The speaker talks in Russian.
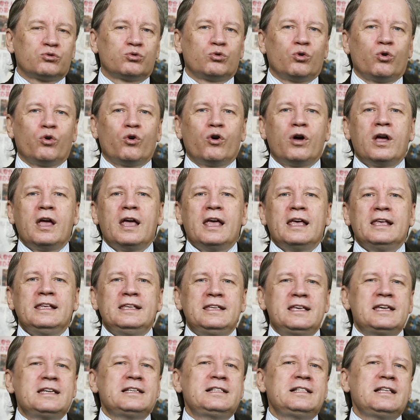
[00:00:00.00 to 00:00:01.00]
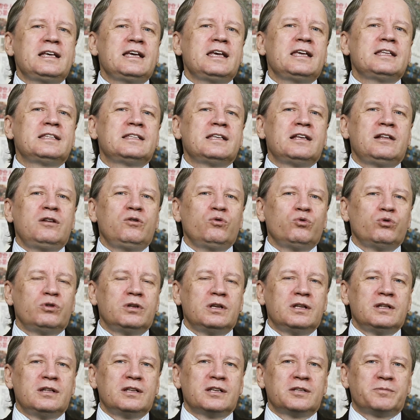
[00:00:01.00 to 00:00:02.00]
что если эти
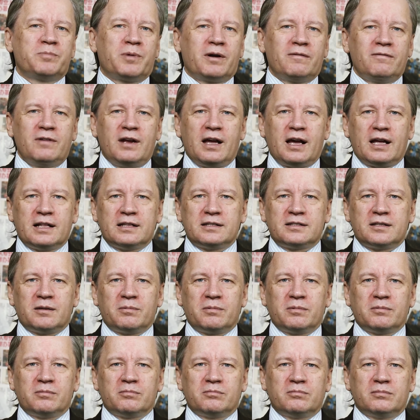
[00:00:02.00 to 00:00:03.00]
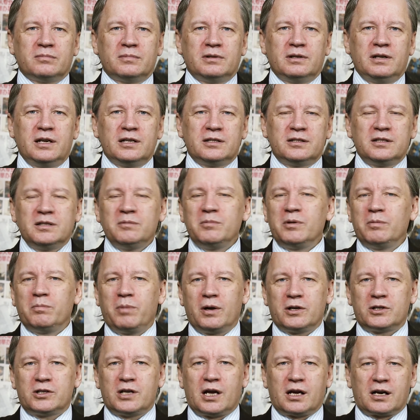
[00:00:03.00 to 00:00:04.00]
люди не справляются лесными
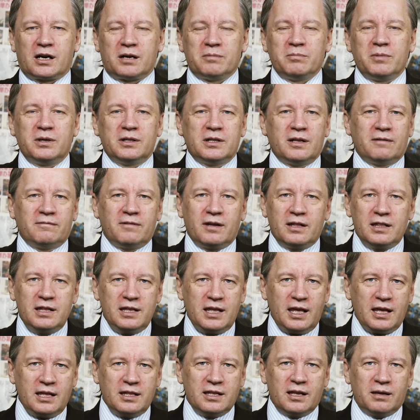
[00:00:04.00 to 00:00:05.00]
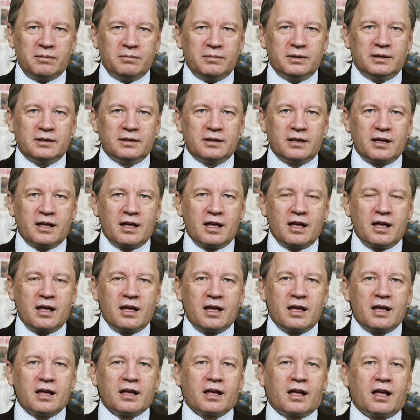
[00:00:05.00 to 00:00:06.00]
пожарами и наводнениями,
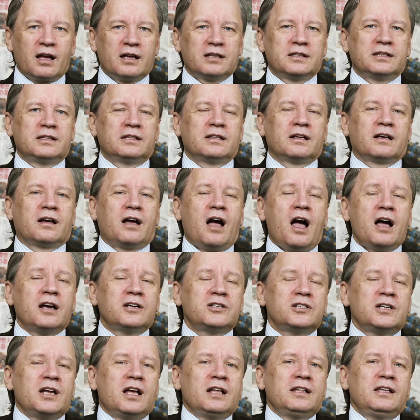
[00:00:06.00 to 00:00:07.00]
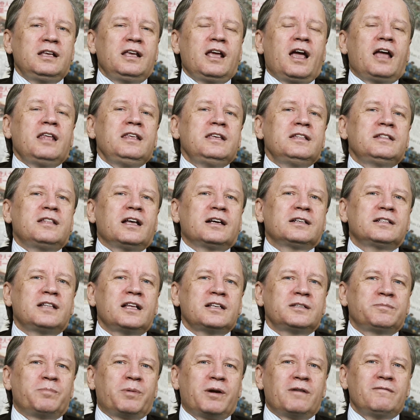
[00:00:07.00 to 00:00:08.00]
как, как же они, они
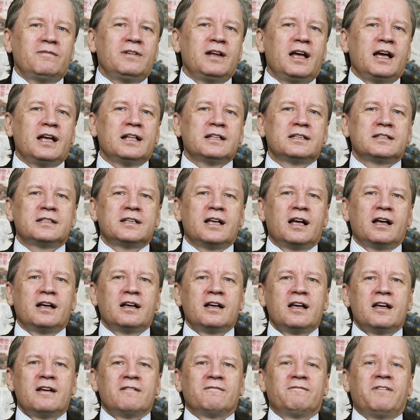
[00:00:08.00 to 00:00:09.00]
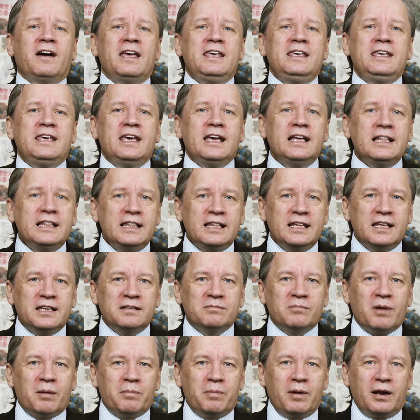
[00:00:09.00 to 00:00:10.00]
тогда справляются
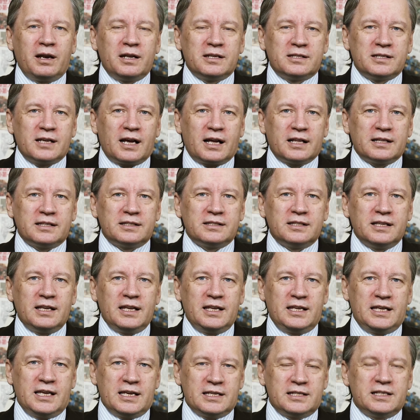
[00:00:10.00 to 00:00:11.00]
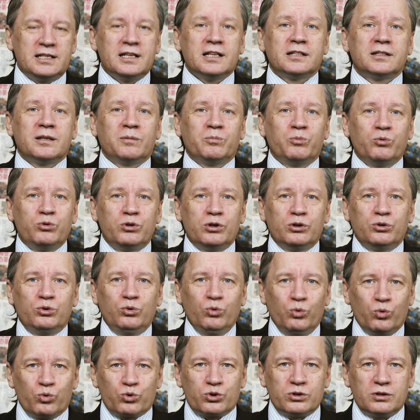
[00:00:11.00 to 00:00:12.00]
военной мобилизацией, если это
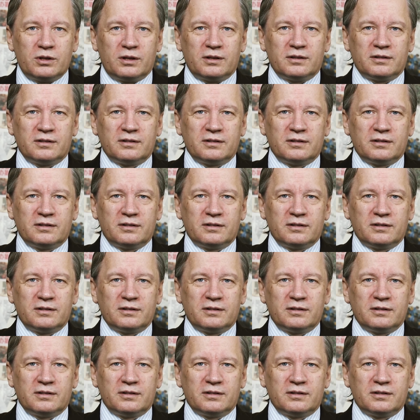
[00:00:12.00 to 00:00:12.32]
будет нужно?